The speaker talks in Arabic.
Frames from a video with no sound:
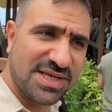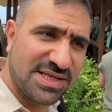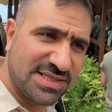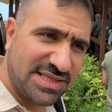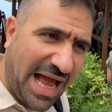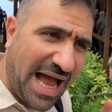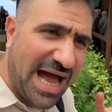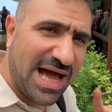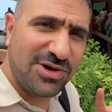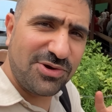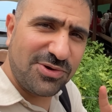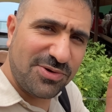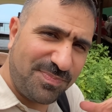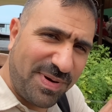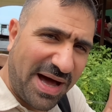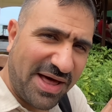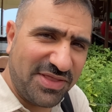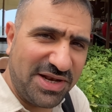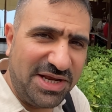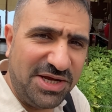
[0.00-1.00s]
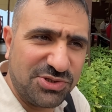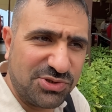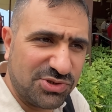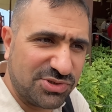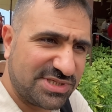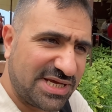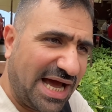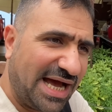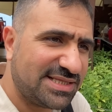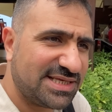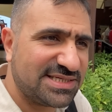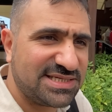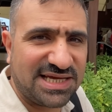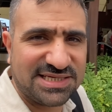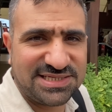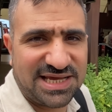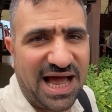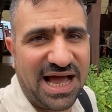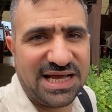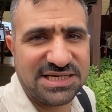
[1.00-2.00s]
تعالوا بهذا الحدود ساعة 9
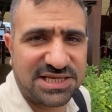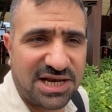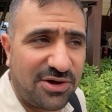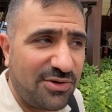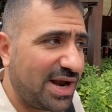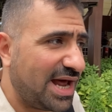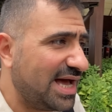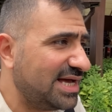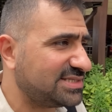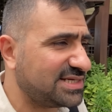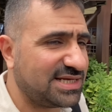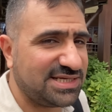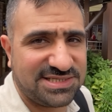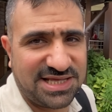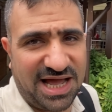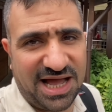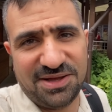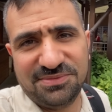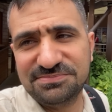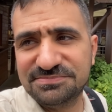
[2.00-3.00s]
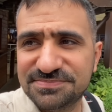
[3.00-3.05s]
ساعة 10 وراها يصير ازدحام